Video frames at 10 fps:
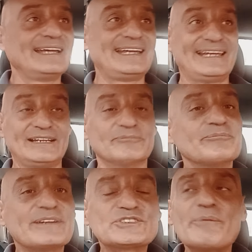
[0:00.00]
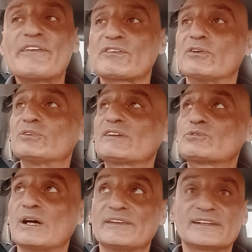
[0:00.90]
eh, percepiscono una
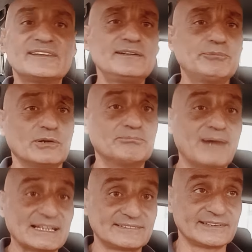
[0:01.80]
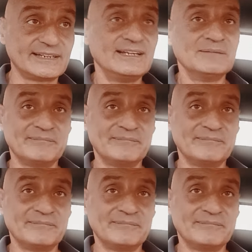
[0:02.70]
squadra che si può battere,